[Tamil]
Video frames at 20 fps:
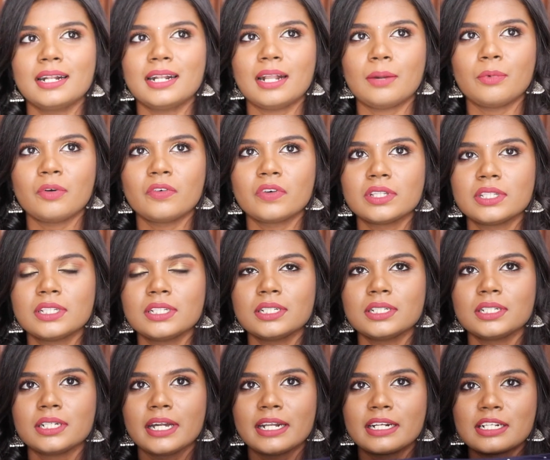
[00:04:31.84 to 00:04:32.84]
நம்ம வந்து
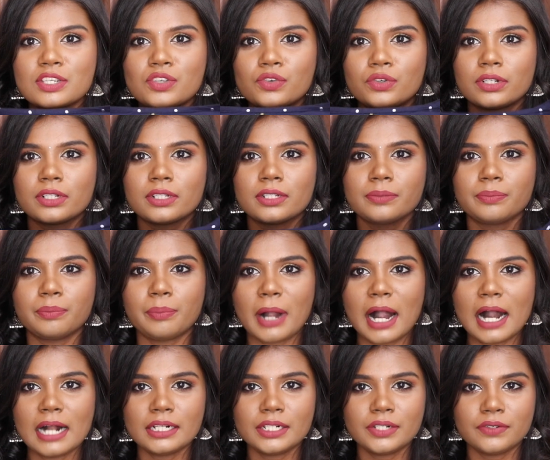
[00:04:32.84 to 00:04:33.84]
என்ன சொல்றது
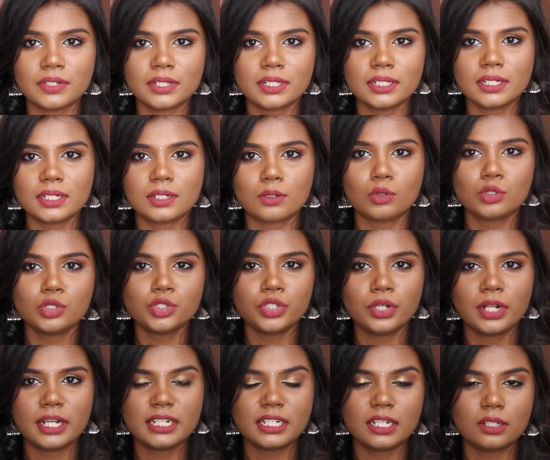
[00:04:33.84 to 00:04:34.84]
பேண்ட் வந்து
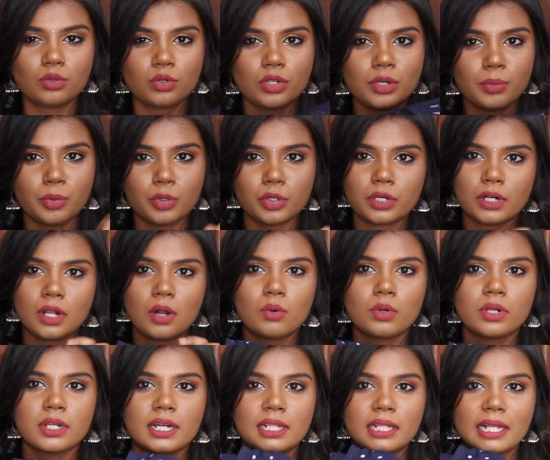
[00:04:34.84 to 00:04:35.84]
கொஞ்சம் லைட்டா தூக்கி போட்டோம்னா
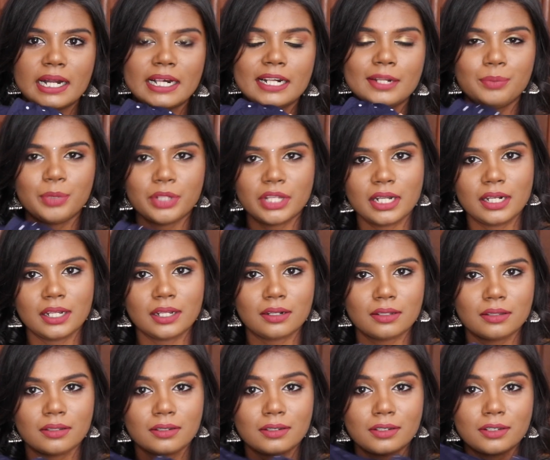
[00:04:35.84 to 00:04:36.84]
உங்களுக்கு அந்த இடுப்பு
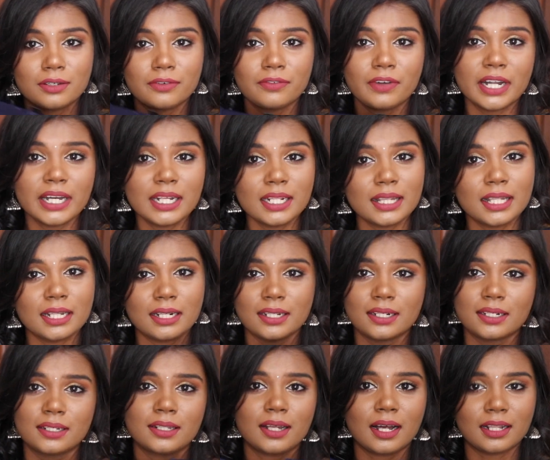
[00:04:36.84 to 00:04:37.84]
தெரியறது வயிறு
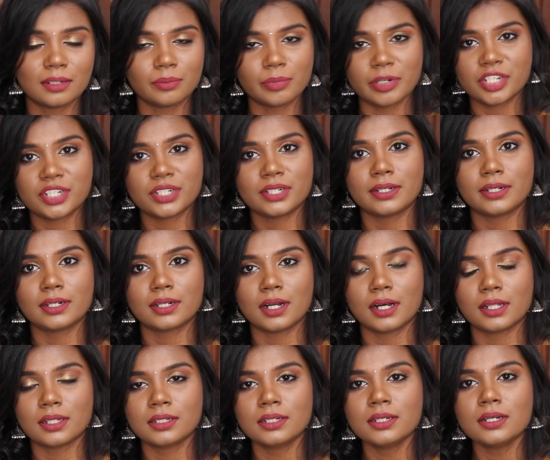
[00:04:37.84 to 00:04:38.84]
தெரியறது அந்த பிரச்சனை
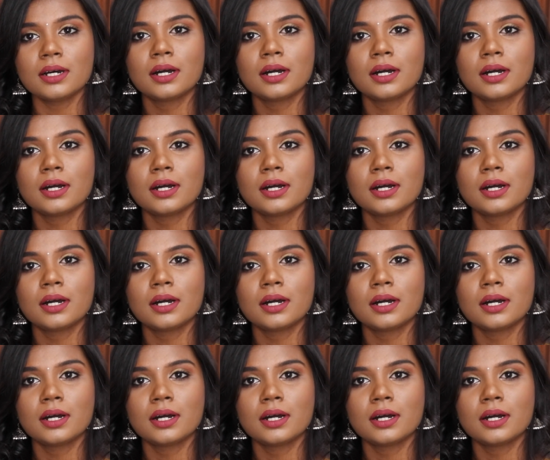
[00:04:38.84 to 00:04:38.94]
இருக்காது